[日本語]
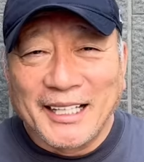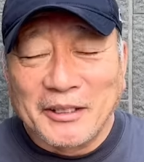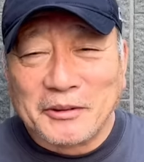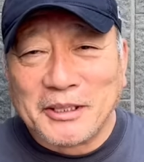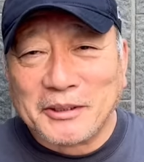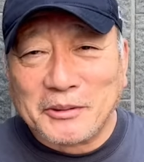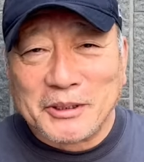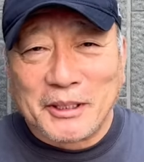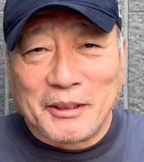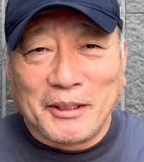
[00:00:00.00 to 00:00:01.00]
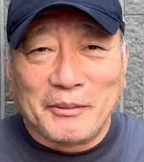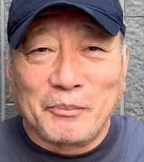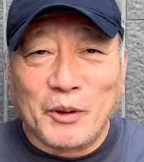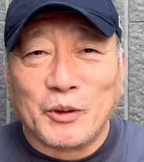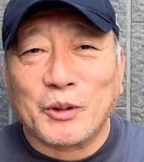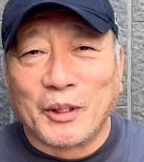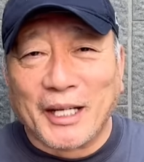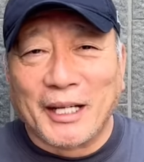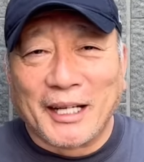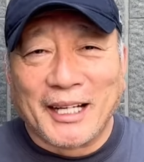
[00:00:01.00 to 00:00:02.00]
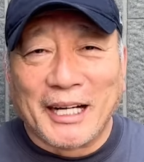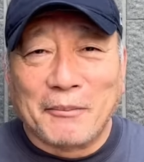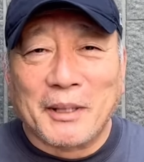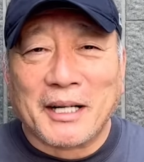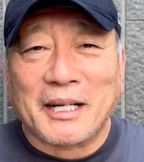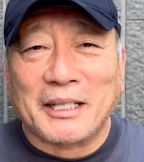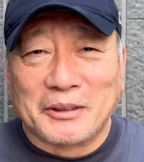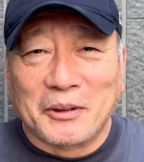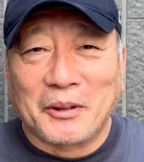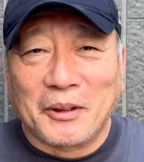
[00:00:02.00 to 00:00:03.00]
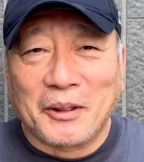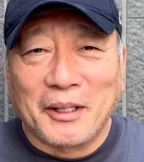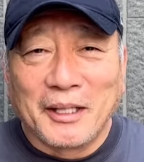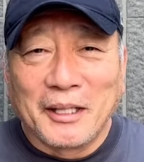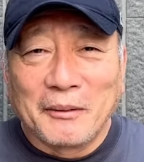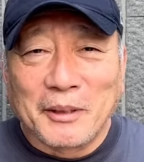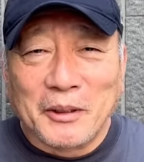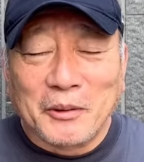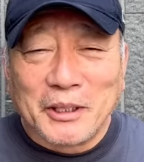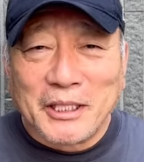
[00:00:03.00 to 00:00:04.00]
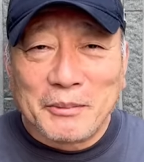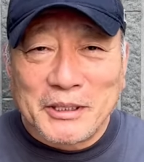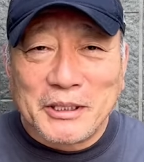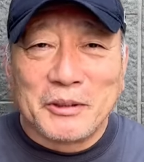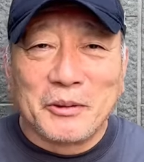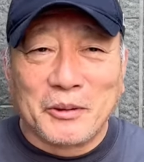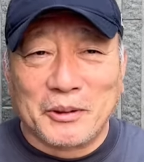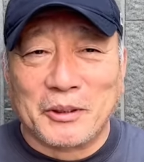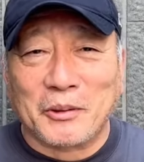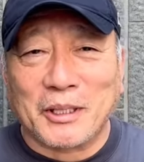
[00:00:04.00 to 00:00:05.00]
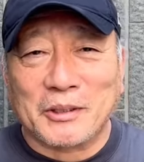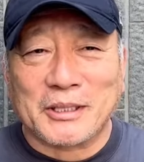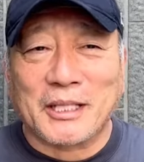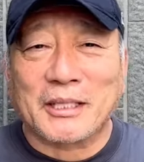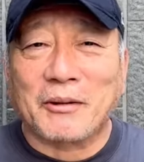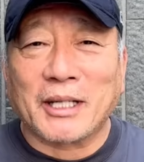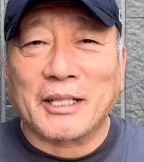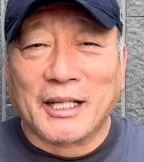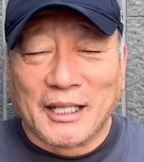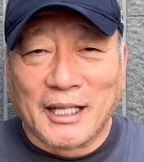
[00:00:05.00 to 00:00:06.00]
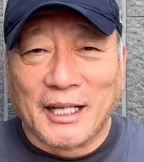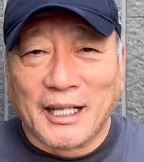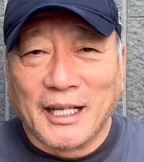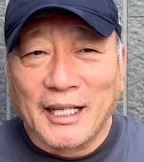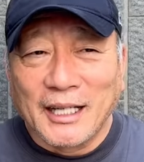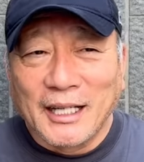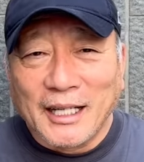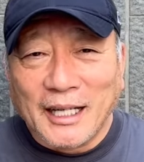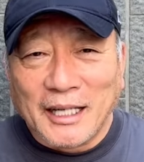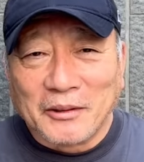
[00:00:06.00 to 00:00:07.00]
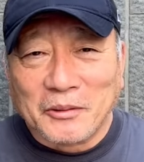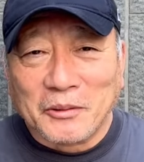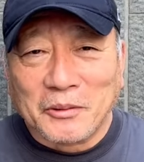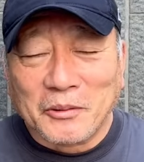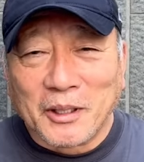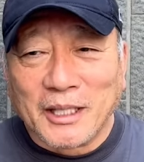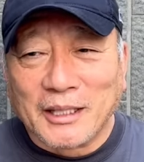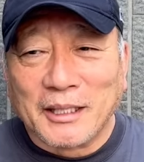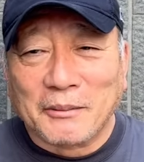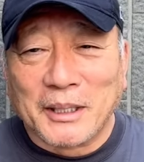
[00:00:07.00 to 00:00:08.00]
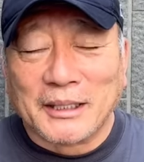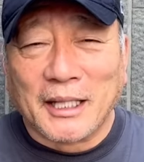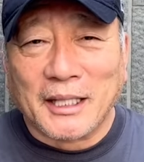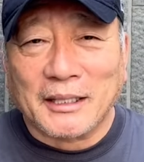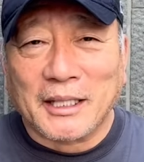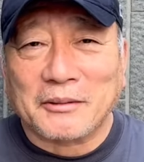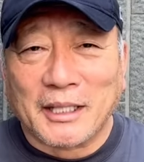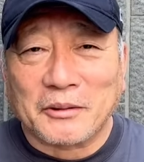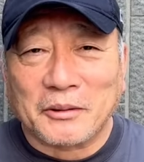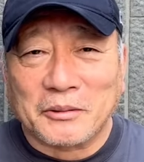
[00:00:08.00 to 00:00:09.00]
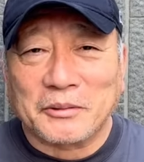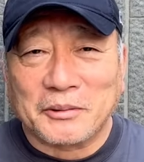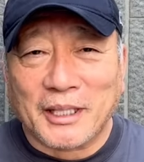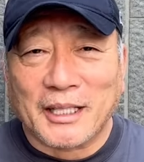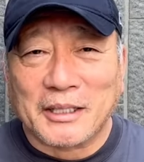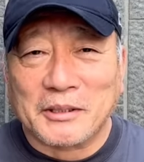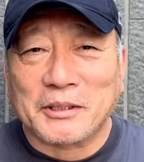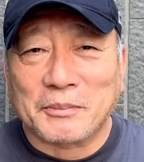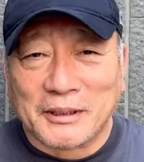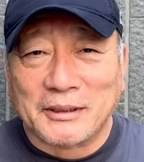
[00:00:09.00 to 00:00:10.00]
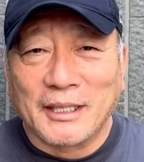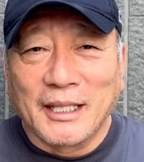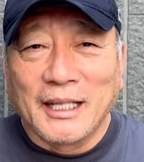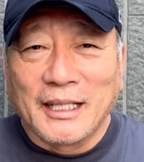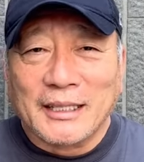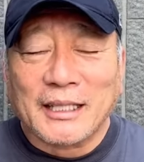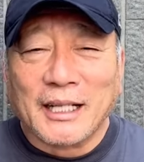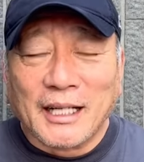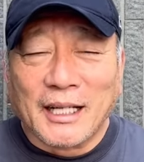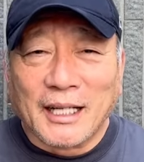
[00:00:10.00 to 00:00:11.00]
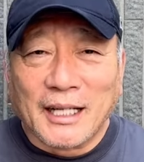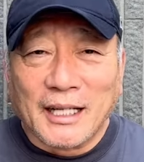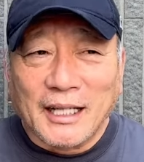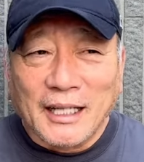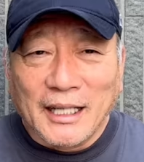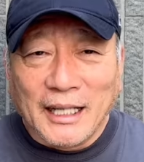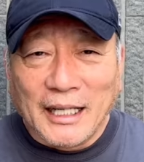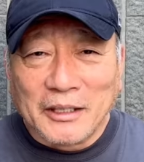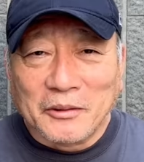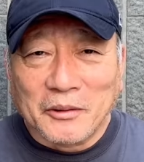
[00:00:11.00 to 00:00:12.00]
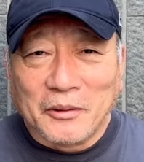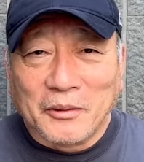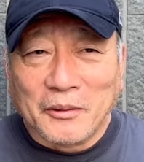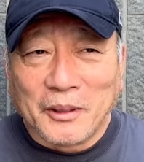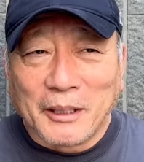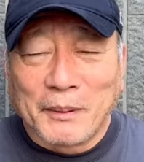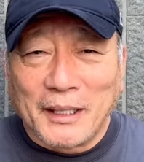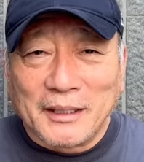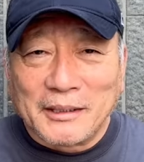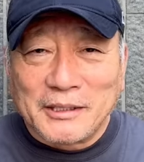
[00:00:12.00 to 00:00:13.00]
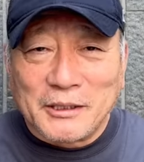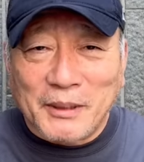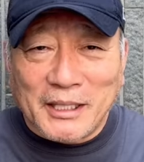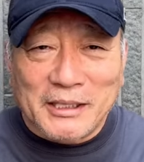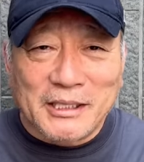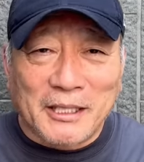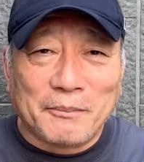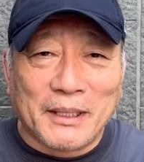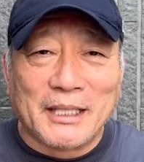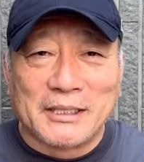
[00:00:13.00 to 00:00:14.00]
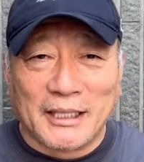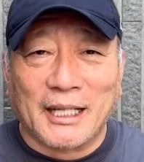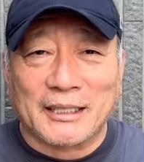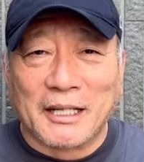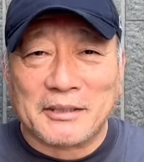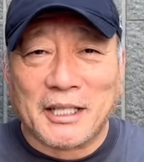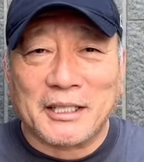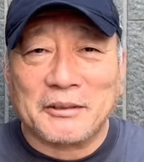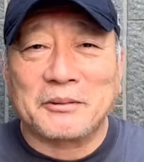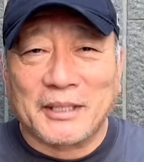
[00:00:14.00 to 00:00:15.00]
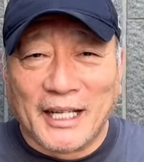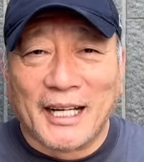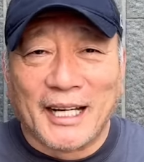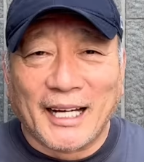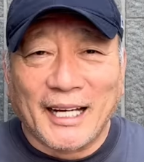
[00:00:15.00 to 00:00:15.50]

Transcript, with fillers: うん、吉田康生、もっとね頑張らないと、まあ、より厳しいところにトレードされたわけだから、うん、あのこれからまあ大変になるなというふうな感じはします。ただあのやっぱ素晴らしい先輩たちがたくさんいるんで、